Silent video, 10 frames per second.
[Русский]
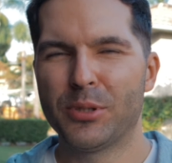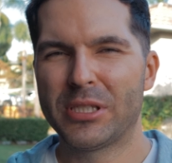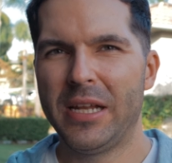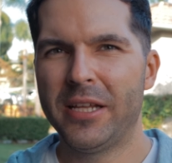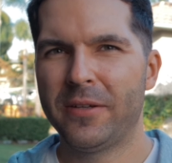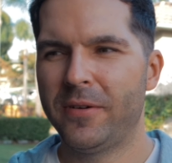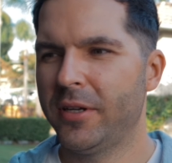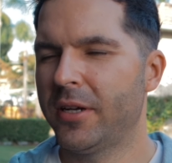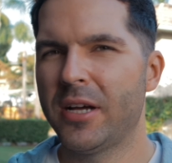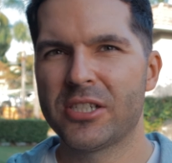После
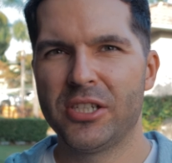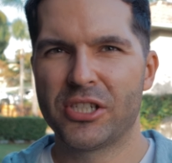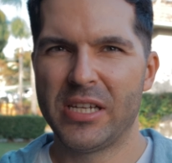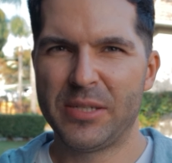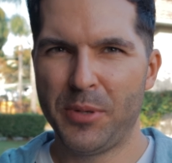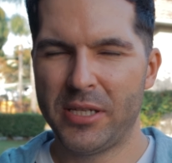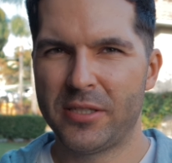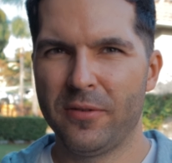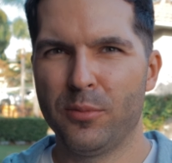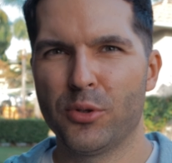этого каждые 6
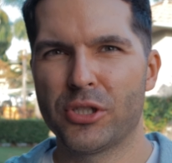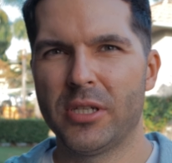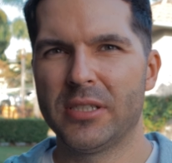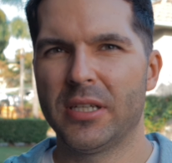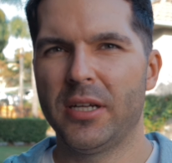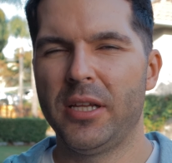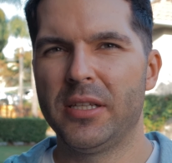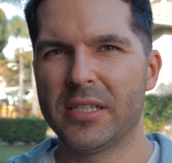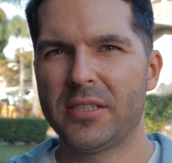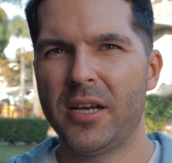месяцев можно
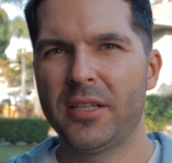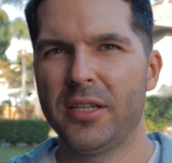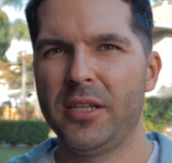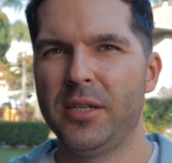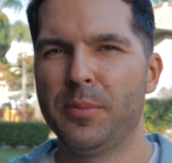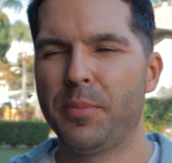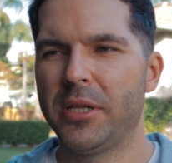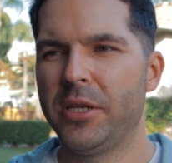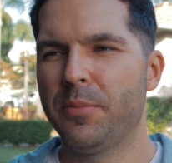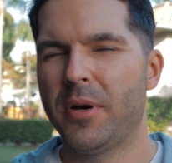заходить на сайт и
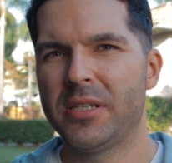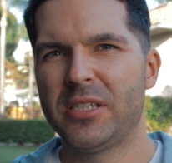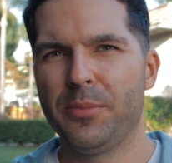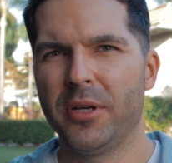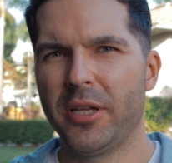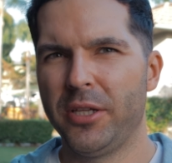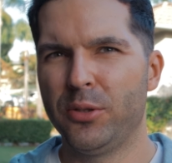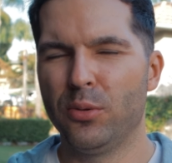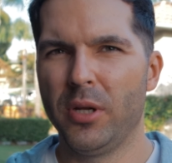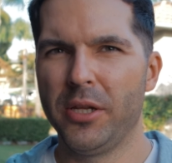поднимать себе
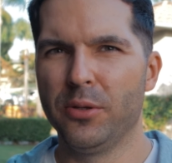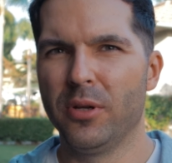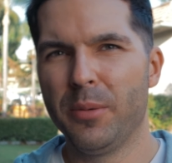кредитную линию.